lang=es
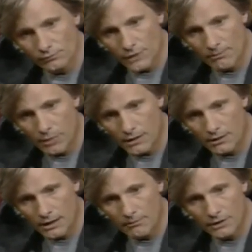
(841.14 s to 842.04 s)
en
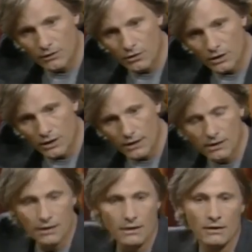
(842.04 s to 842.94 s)
parte en la mitología
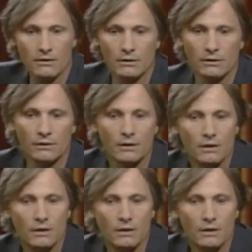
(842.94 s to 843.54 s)
griega, ¿no? En,